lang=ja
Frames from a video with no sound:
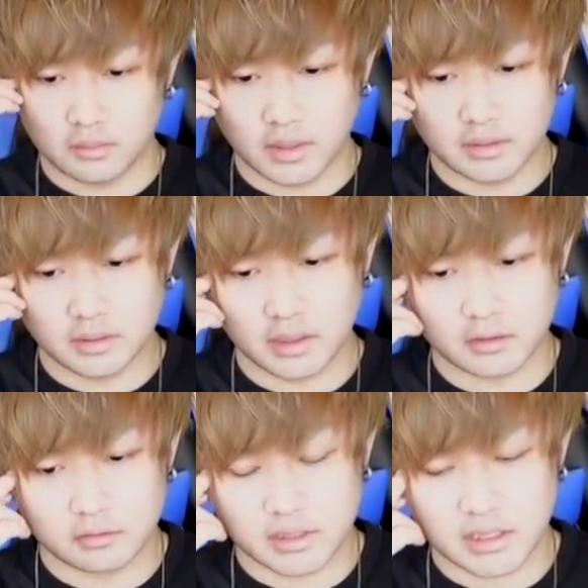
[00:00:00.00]
なんで
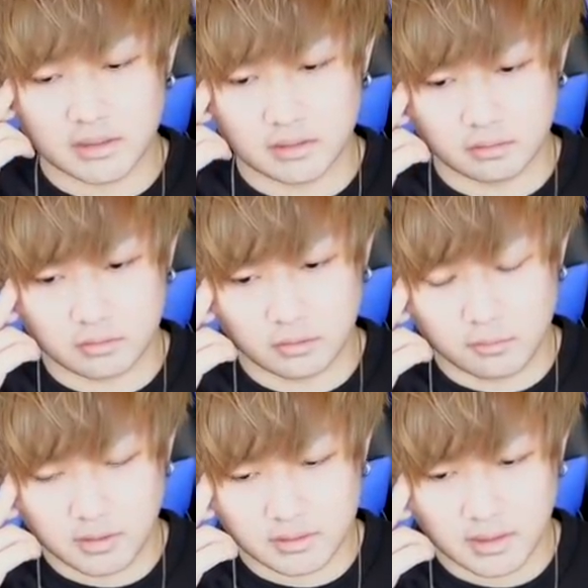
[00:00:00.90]
遊撃ないのって
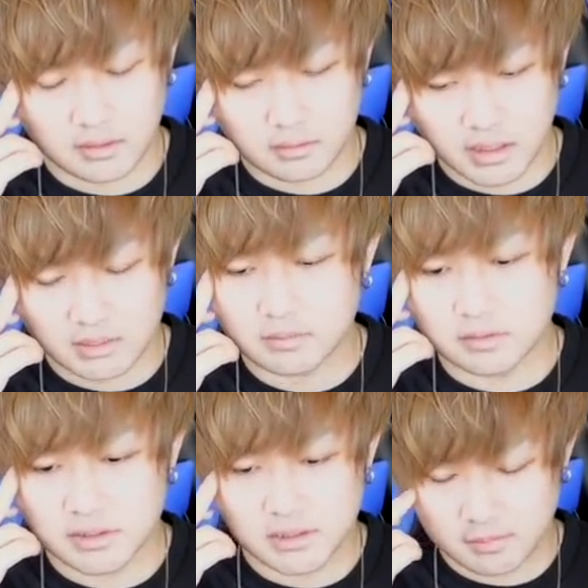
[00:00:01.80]
思う方いるか
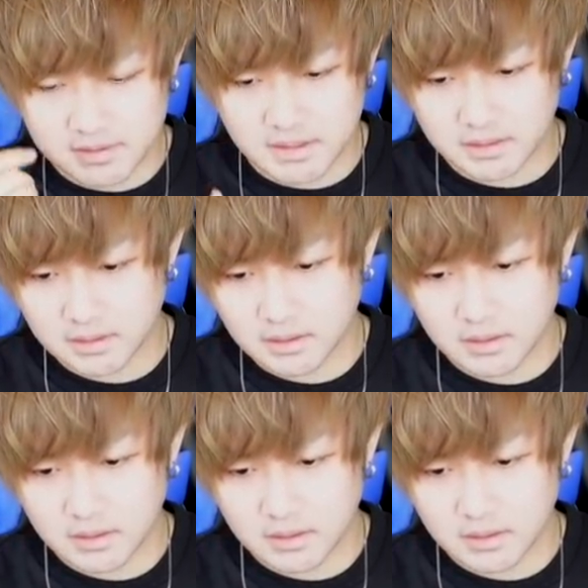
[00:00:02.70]
もしれません。